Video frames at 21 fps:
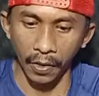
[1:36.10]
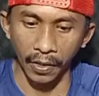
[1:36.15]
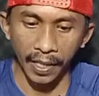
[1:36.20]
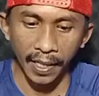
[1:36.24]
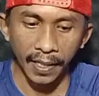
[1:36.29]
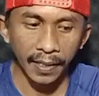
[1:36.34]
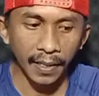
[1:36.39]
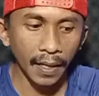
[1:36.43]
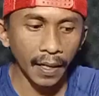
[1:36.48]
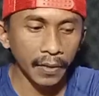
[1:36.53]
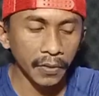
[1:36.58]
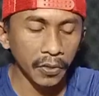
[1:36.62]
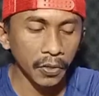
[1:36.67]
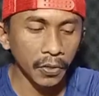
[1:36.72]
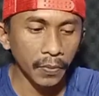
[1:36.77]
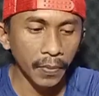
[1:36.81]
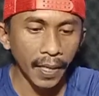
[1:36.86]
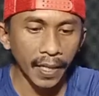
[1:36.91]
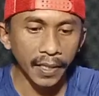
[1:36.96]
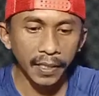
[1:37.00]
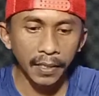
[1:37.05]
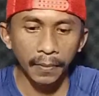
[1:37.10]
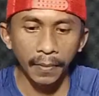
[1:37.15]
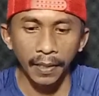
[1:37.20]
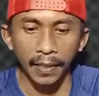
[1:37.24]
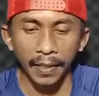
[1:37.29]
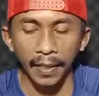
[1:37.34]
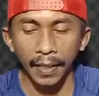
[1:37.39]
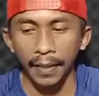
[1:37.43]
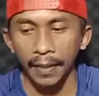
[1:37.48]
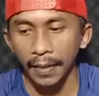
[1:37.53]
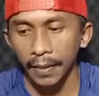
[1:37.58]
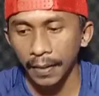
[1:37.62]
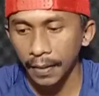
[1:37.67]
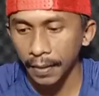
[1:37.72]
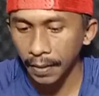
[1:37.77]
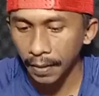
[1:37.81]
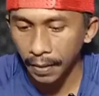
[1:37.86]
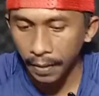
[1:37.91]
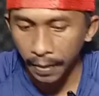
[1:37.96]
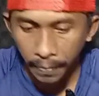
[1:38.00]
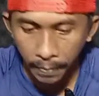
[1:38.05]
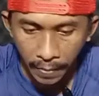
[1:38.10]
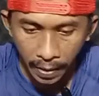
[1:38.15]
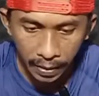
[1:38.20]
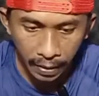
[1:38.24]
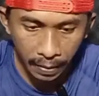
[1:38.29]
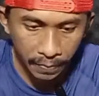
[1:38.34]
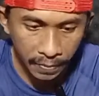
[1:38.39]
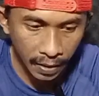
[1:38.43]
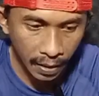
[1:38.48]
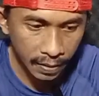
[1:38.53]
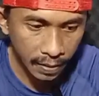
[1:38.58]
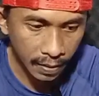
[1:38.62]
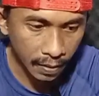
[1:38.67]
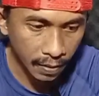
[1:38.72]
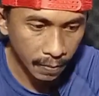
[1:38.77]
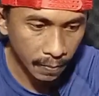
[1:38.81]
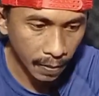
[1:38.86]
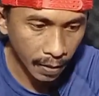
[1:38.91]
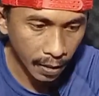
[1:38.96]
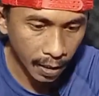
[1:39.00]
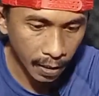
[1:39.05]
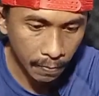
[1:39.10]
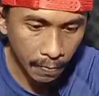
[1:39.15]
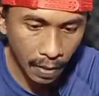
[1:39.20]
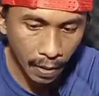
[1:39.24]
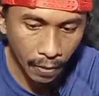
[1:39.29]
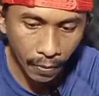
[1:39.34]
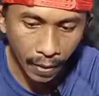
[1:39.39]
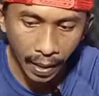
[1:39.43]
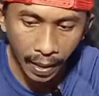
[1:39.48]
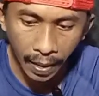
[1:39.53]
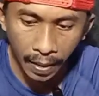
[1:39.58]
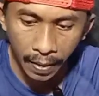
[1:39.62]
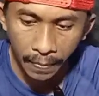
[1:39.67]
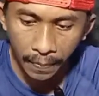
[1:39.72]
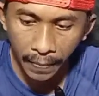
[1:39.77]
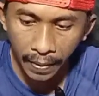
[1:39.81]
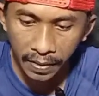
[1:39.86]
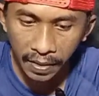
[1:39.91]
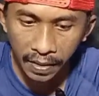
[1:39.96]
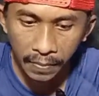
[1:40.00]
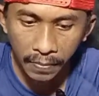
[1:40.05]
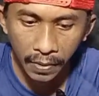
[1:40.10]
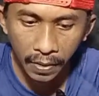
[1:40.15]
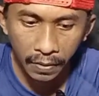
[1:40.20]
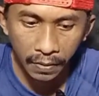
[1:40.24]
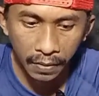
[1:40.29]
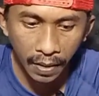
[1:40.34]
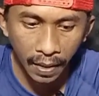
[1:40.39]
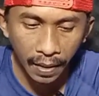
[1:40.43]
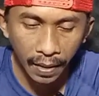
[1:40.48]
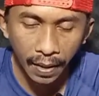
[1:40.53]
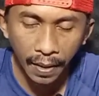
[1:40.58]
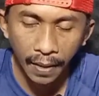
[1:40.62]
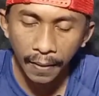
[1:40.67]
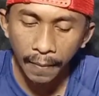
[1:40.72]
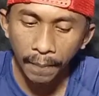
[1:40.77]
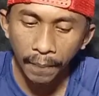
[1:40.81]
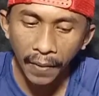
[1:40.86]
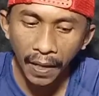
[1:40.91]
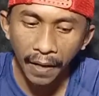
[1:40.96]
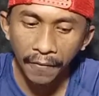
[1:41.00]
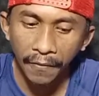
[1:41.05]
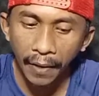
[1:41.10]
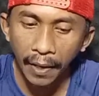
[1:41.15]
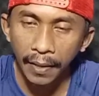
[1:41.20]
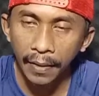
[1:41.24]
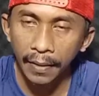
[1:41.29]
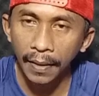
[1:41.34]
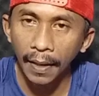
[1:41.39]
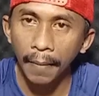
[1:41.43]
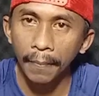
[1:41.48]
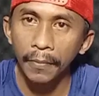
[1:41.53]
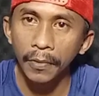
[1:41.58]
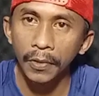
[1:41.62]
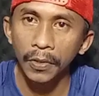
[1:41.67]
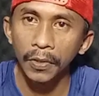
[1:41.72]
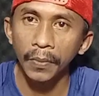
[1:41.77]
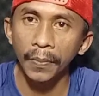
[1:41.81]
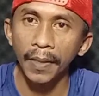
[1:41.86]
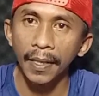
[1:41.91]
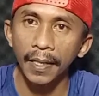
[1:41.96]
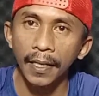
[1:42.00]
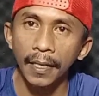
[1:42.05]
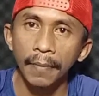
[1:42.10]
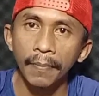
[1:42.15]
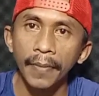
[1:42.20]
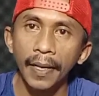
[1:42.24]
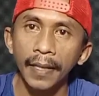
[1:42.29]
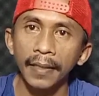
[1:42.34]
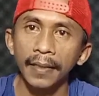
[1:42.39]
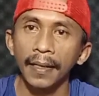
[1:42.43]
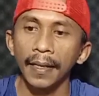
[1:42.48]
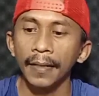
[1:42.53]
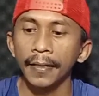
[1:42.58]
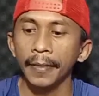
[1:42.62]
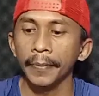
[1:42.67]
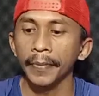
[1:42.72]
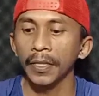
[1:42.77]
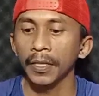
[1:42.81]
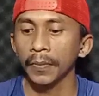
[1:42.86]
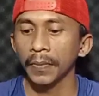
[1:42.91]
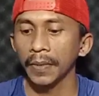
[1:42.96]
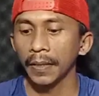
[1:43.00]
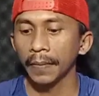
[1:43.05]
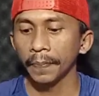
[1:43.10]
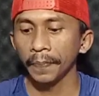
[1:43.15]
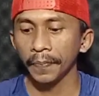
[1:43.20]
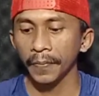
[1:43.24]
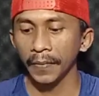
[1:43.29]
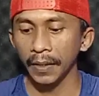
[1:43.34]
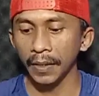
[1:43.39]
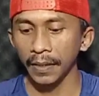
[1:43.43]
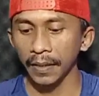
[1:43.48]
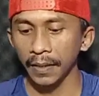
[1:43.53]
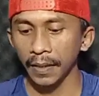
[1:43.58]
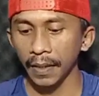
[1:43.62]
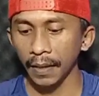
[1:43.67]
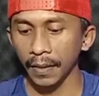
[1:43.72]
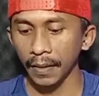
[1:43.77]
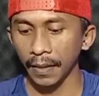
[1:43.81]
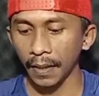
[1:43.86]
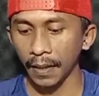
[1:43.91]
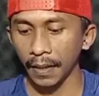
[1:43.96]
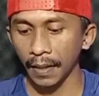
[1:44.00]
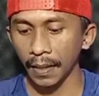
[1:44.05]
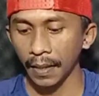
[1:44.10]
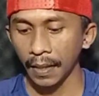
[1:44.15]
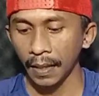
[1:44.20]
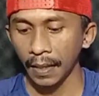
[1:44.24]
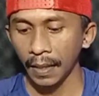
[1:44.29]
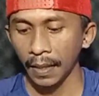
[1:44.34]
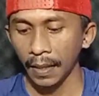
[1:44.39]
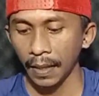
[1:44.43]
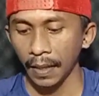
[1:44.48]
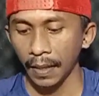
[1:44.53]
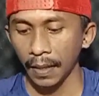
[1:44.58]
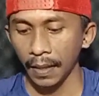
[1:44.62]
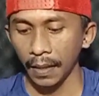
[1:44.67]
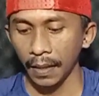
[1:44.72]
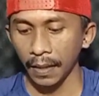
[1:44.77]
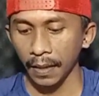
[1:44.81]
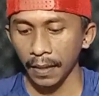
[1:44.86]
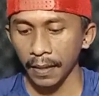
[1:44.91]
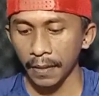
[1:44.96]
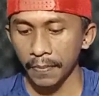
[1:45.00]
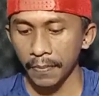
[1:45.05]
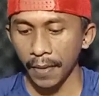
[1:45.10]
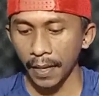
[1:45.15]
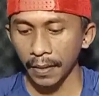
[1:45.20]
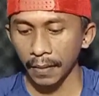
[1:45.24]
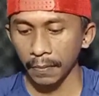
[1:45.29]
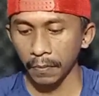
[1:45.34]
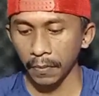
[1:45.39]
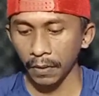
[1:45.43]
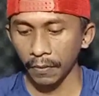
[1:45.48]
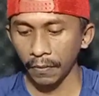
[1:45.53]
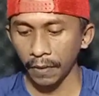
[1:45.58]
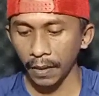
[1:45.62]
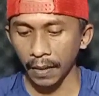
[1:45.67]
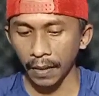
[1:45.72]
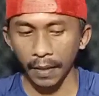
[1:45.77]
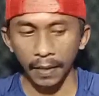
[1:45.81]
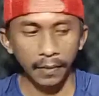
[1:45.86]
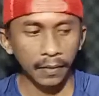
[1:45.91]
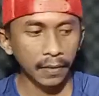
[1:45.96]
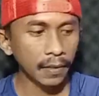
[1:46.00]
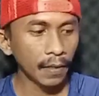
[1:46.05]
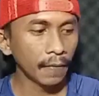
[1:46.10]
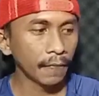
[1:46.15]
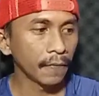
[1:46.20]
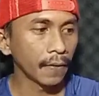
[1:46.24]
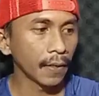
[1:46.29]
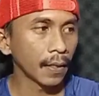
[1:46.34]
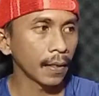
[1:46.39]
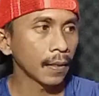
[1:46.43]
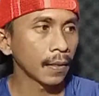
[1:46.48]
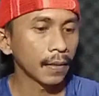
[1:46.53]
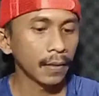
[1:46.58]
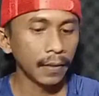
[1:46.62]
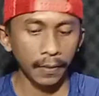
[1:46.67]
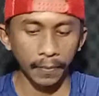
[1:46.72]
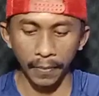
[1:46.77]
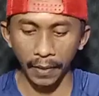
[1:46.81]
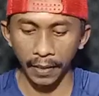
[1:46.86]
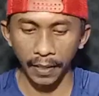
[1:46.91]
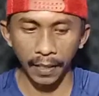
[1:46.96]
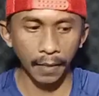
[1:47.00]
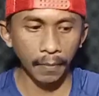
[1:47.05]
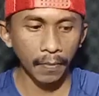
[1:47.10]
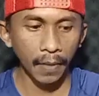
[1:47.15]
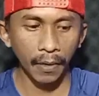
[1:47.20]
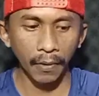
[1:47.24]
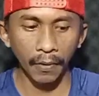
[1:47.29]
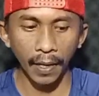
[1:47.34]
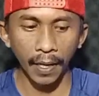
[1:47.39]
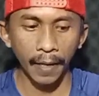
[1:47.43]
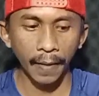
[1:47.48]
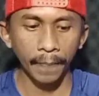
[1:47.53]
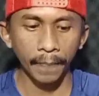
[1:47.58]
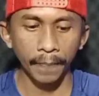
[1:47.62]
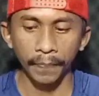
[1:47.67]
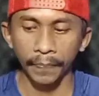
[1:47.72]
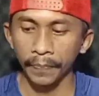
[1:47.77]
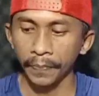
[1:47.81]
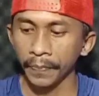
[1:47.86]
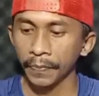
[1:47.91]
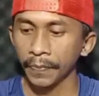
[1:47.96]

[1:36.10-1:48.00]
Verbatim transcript: Oke, kita langsung bahas di bagian uh, bottom session di bagian bawah. Masih menggunakan eva hitam untuk bagian batnya, teman-teman. Di sini ada uh, ring bat berwarna silver di bagian bawah